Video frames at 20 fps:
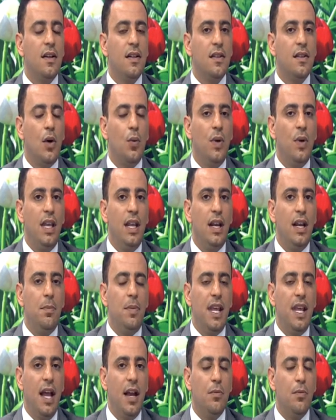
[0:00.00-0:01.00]
طويل
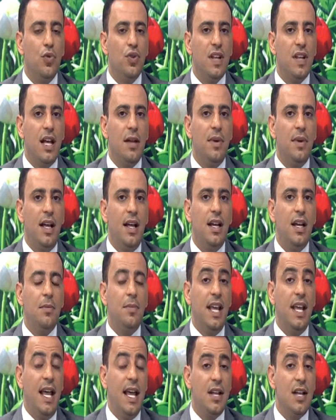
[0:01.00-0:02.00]
بالمتابعة
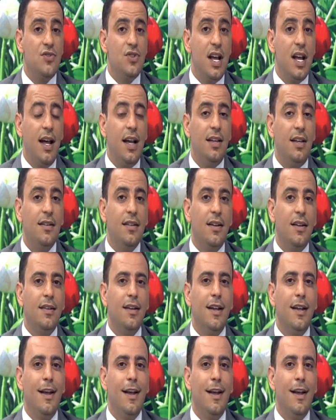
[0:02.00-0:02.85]
بحاجة أيضا